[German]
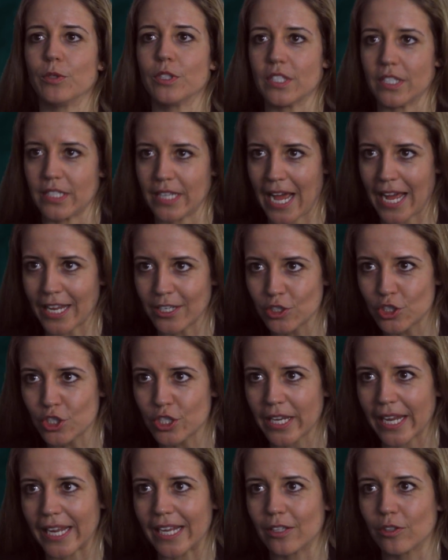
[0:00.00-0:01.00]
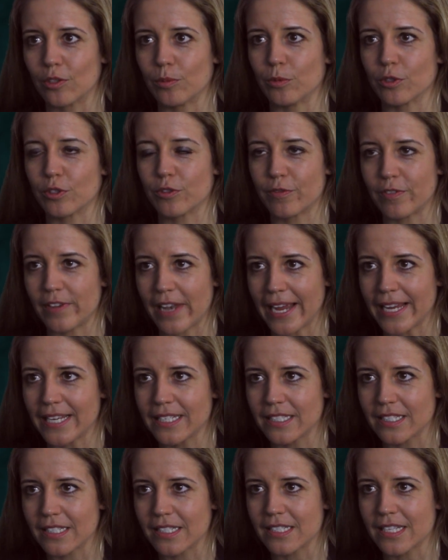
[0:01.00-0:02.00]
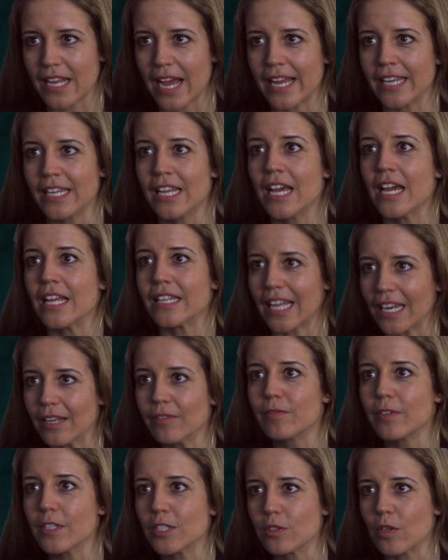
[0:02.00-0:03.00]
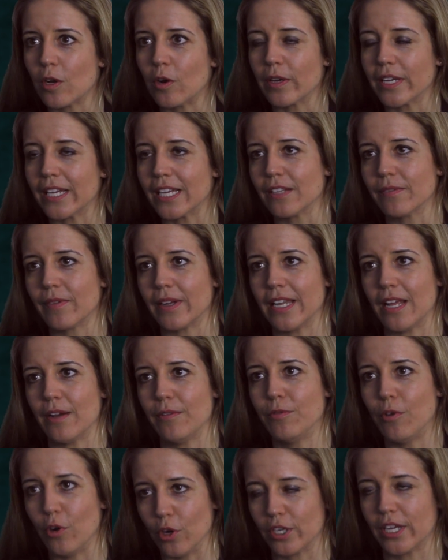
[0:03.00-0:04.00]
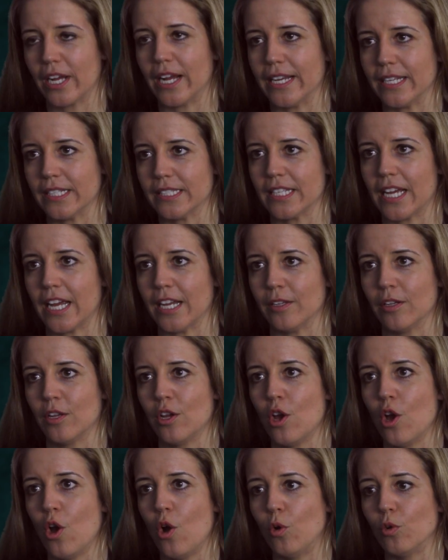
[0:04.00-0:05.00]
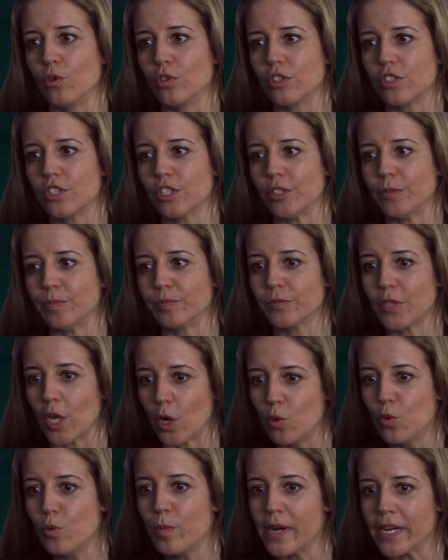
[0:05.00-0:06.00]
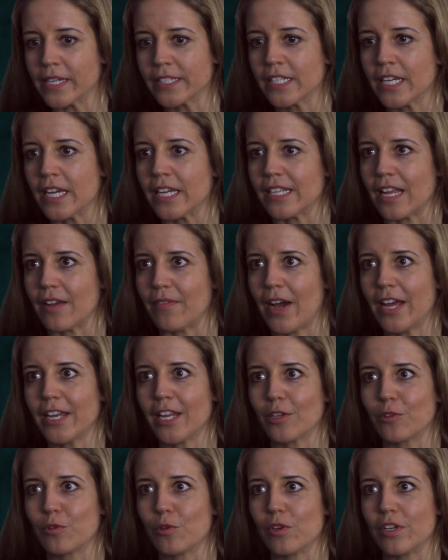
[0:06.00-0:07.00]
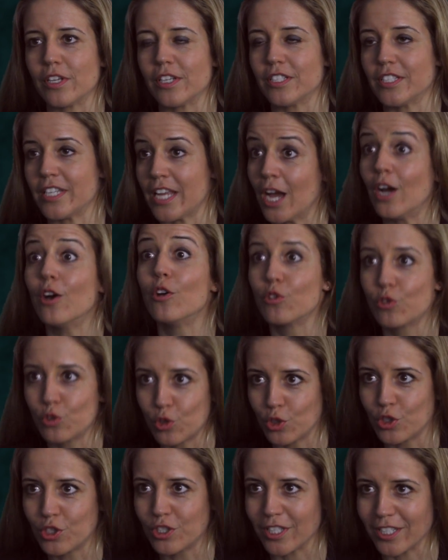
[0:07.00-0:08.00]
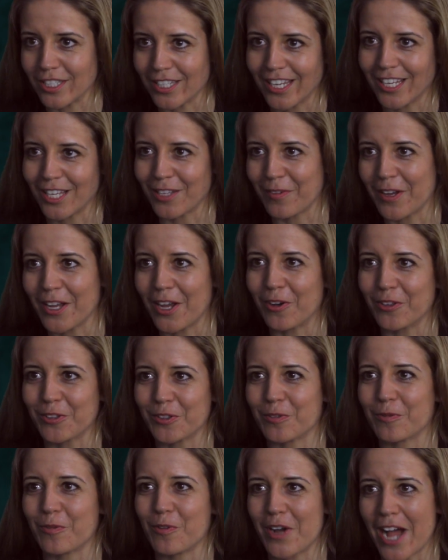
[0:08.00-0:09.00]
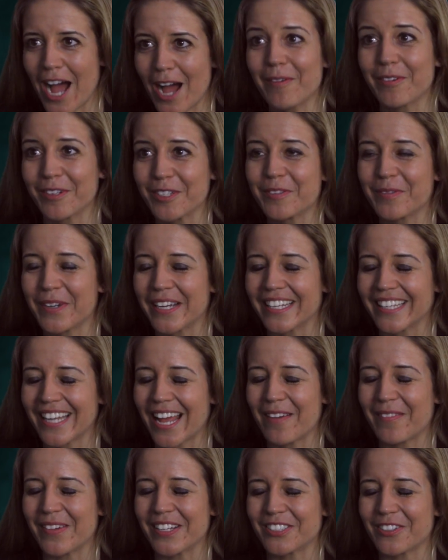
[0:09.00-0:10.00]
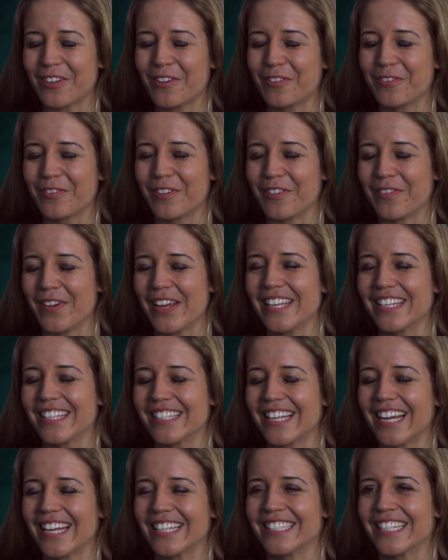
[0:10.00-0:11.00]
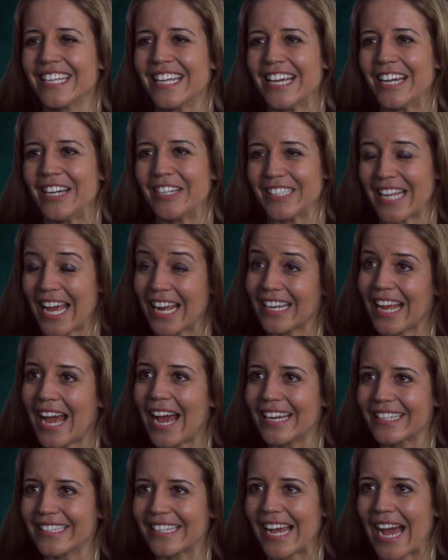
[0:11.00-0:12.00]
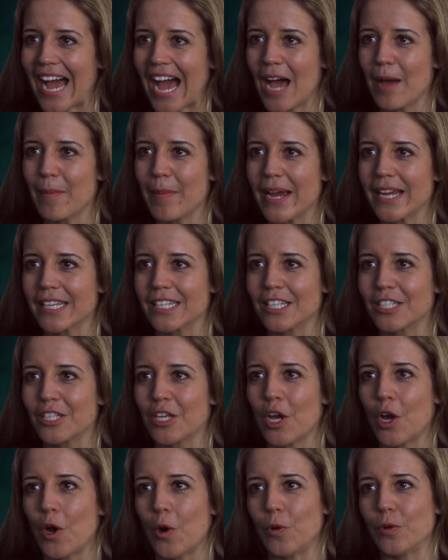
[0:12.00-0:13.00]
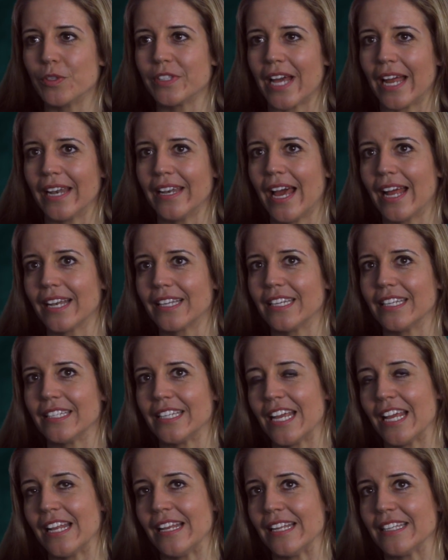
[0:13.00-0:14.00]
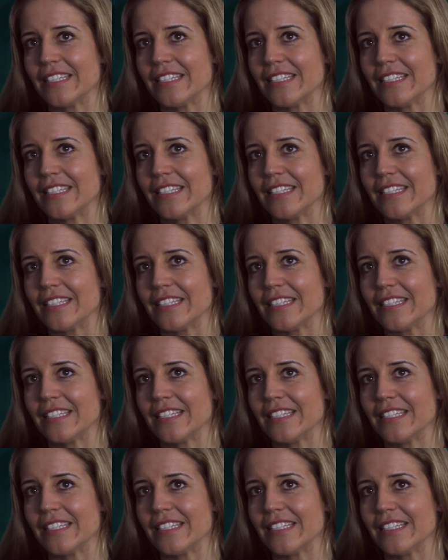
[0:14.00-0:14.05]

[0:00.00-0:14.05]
du musst dich anstrengen, du musst fleißig sein, dann wirst du auch irgendwann erfolgreich sein. Und ähm, der Hubert, der war natürlich sehr tüchtig. Ja, das war ja auch so eine Vokabel, die man damals oft verwendet hat. Der hat hart gearbeitet und dann hatte der